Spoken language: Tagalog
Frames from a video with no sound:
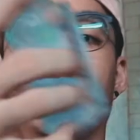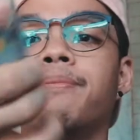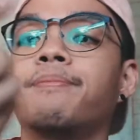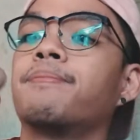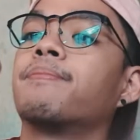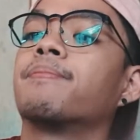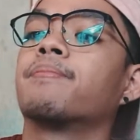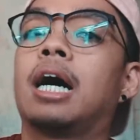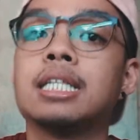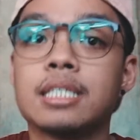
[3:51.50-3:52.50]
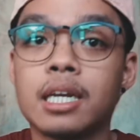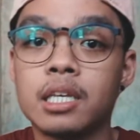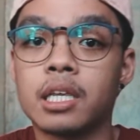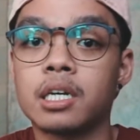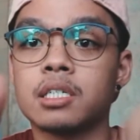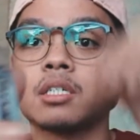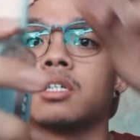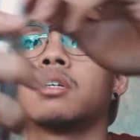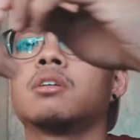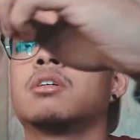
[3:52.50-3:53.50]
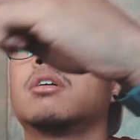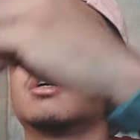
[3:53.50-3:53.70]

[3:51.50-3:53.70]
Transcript: um, hand sanitizer,